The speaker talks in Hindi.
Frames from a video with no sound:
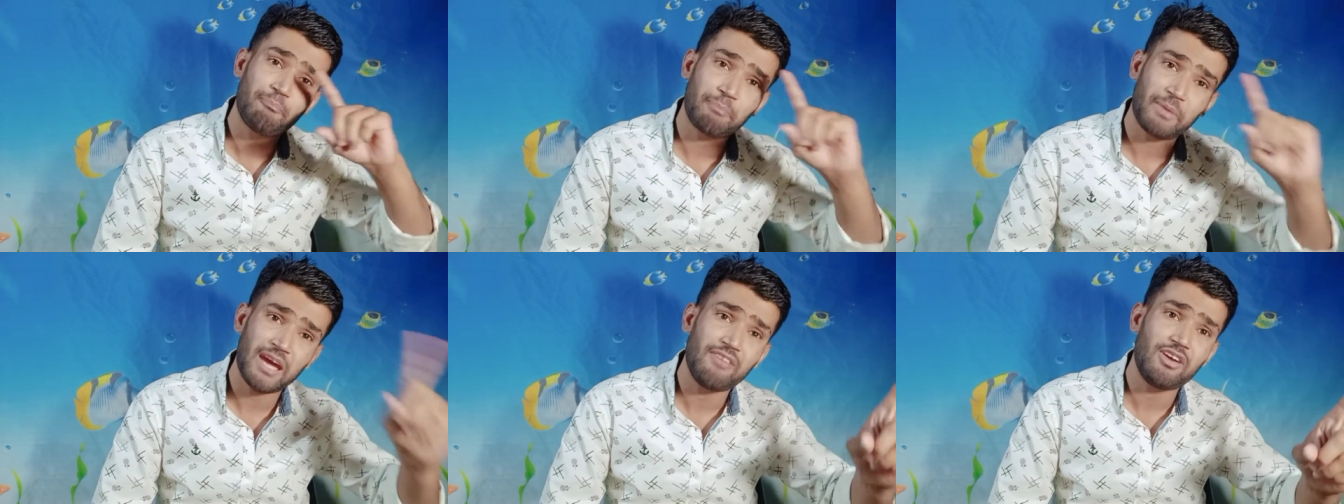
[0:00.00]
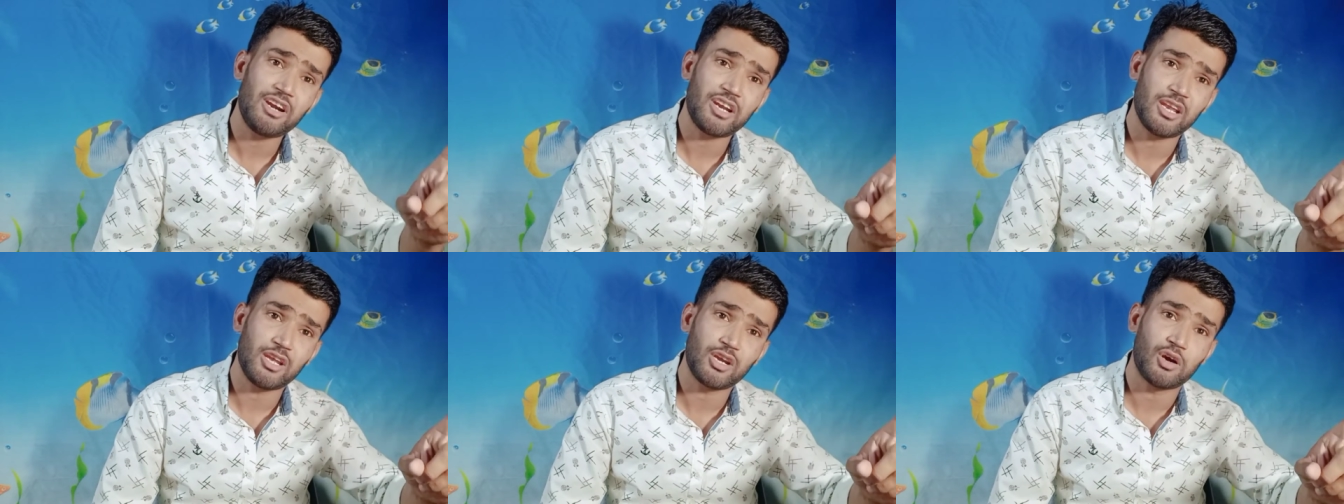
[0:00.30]

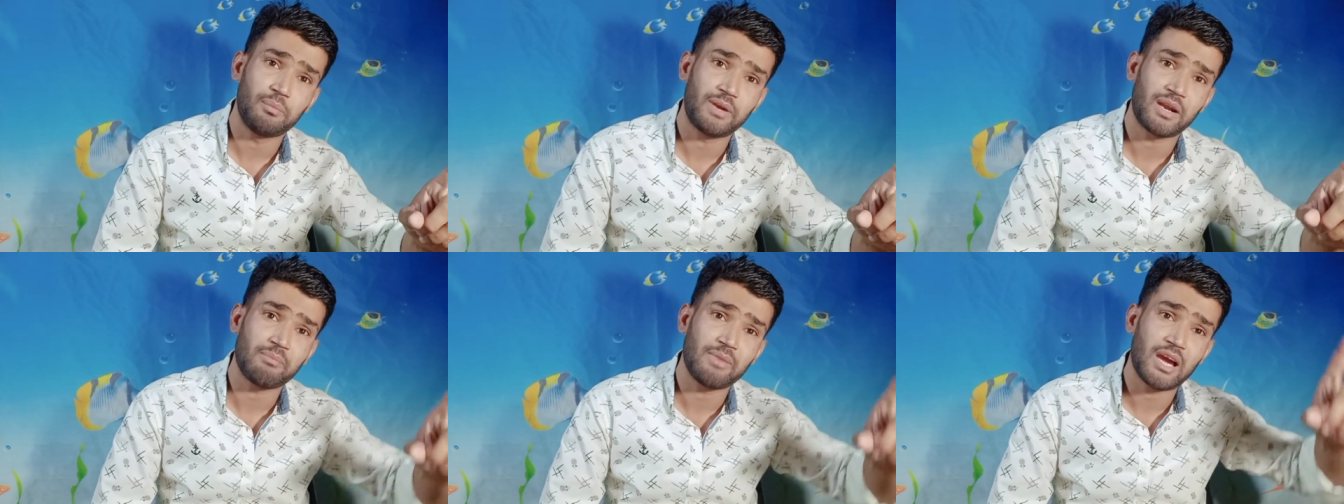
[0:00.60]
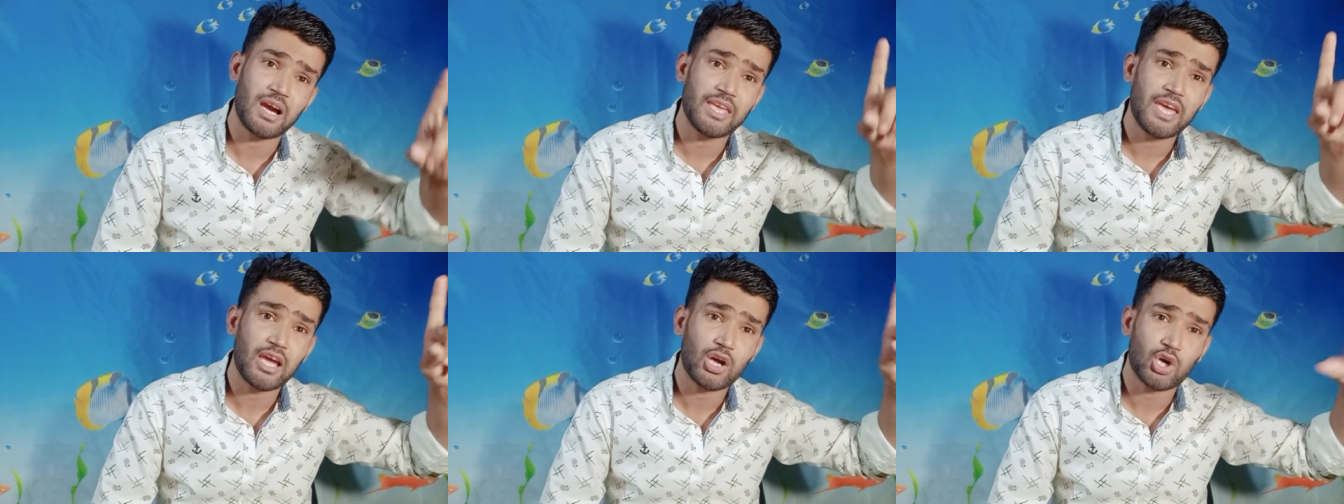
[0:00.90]
प्राइवेट हेलीकॉप्टर में
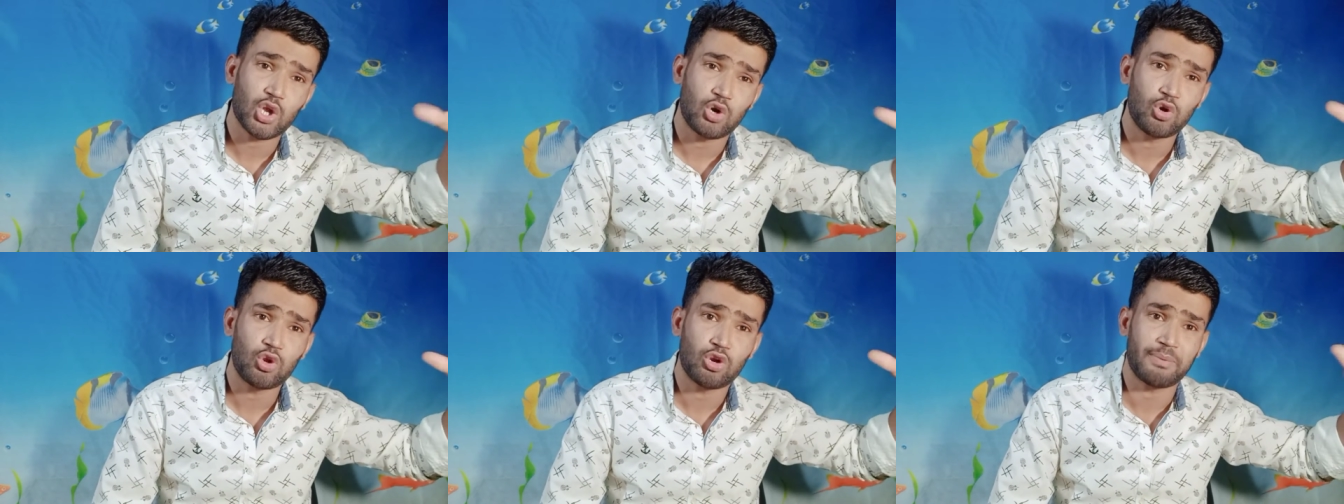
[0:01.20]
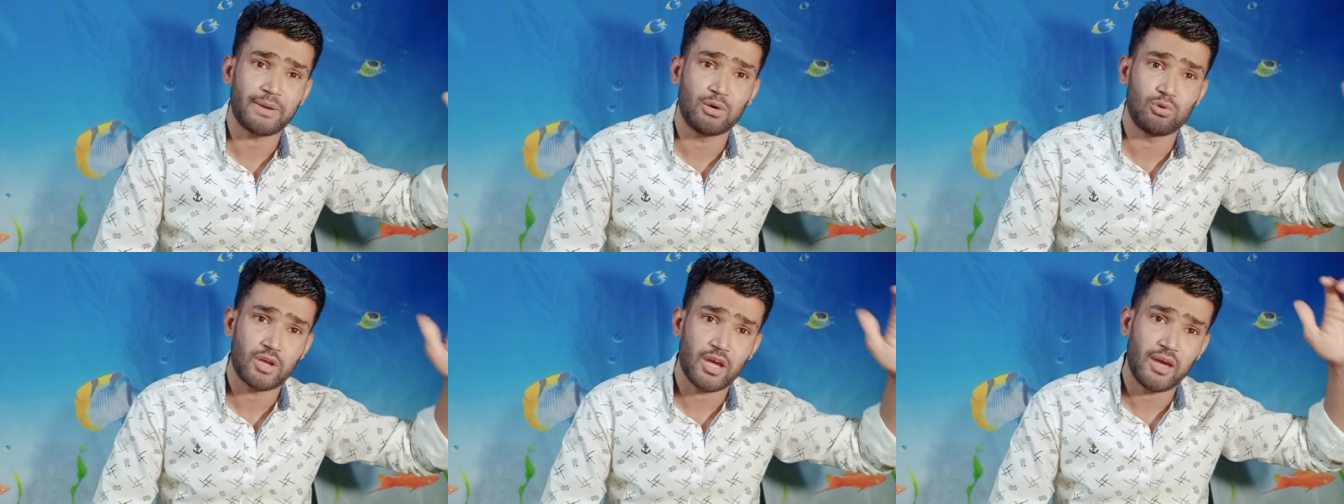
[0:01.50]
आया करोड़ों रुपए
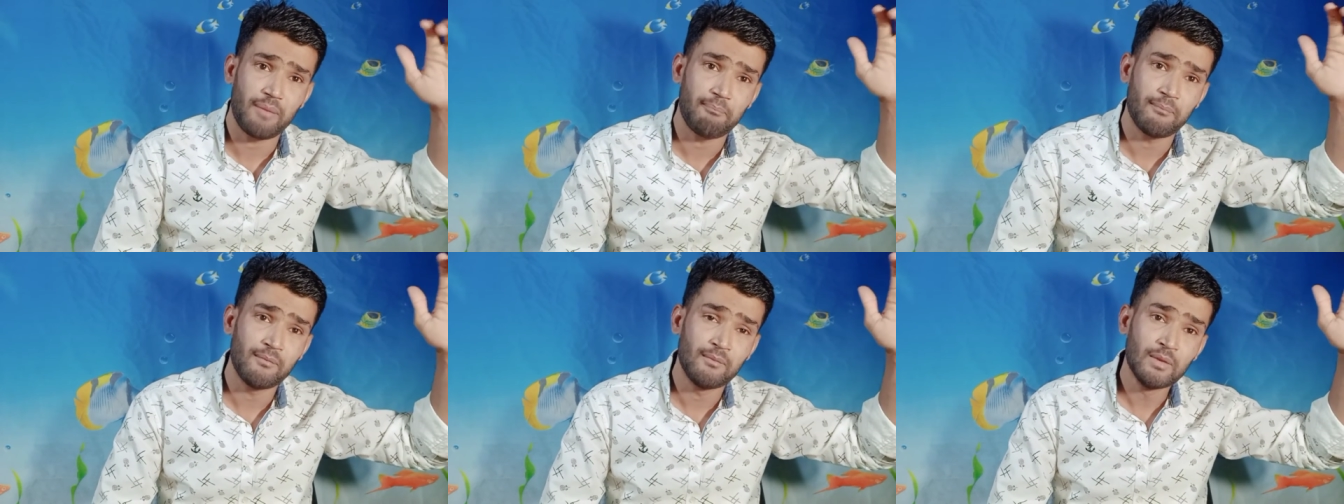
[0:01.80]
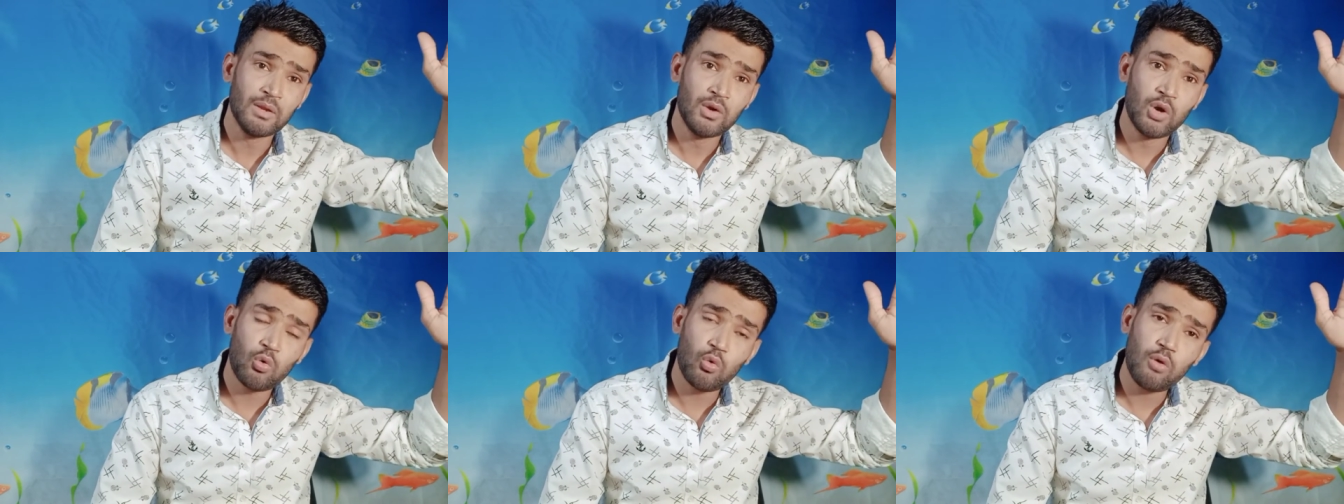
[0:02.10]
लुटाए
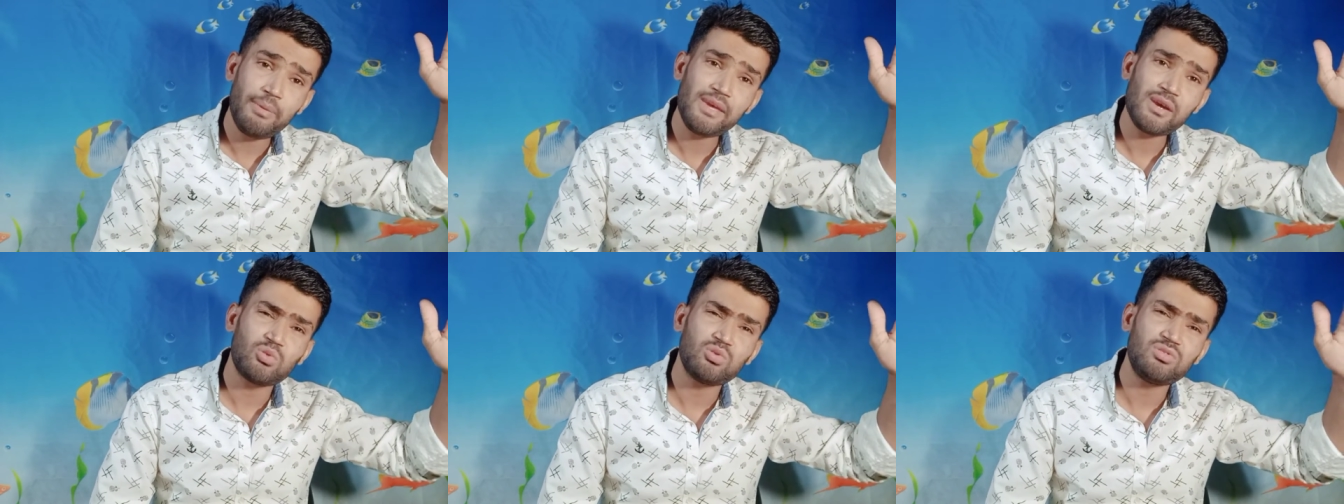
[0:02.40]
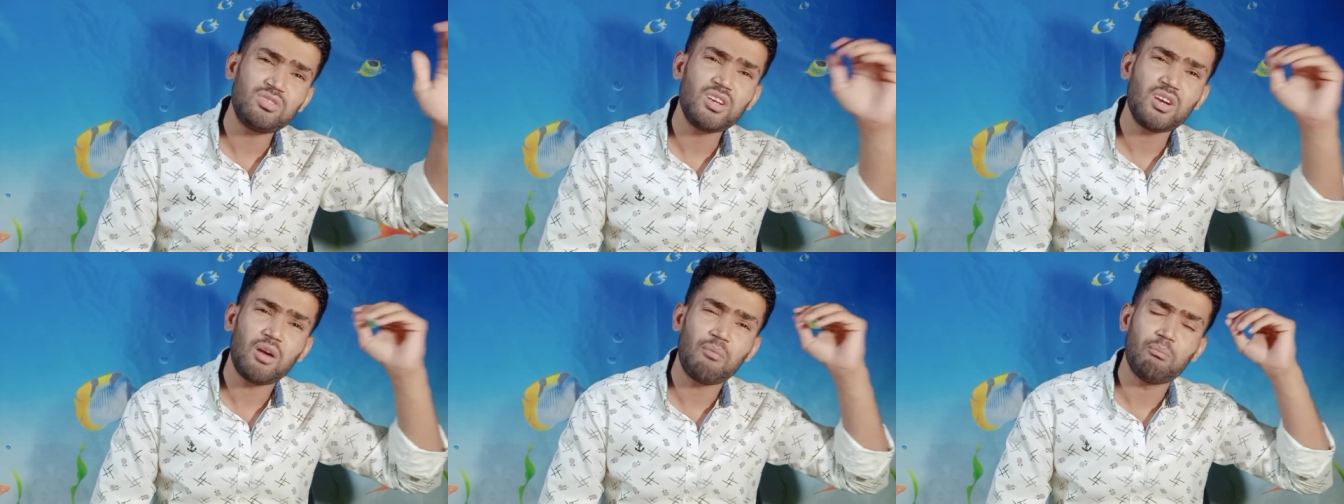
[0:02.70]
वो भी खुश
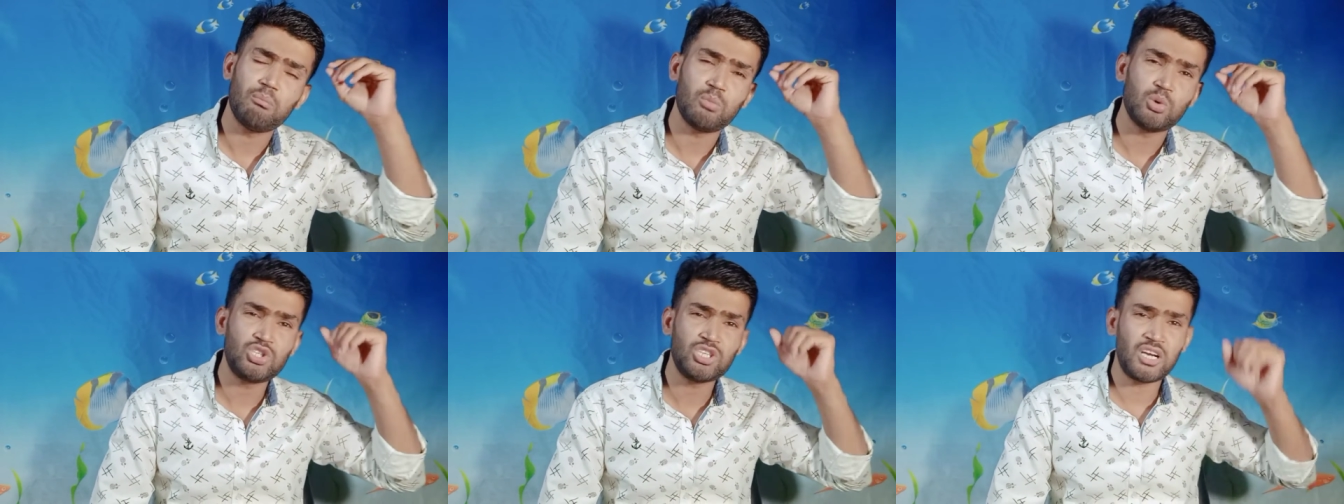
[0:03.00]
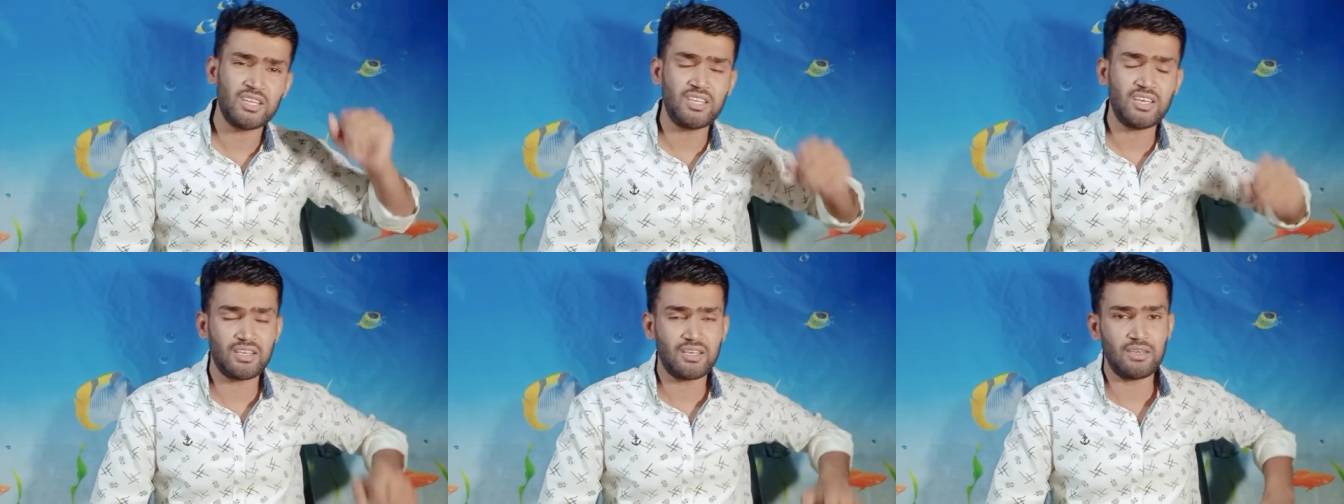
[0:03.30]
रखा मुजरा
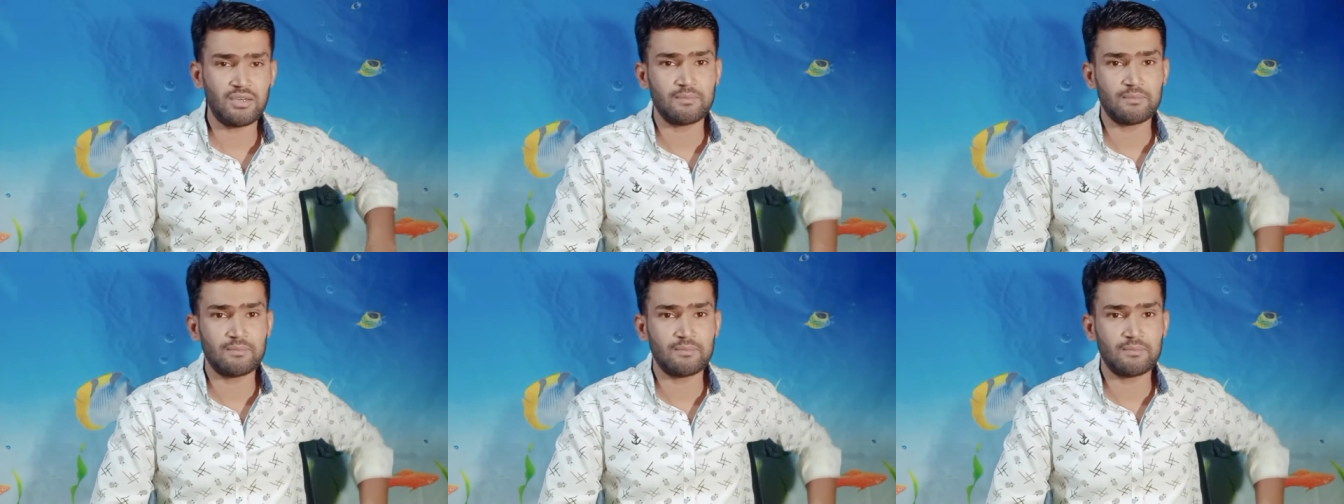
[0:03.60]
देखने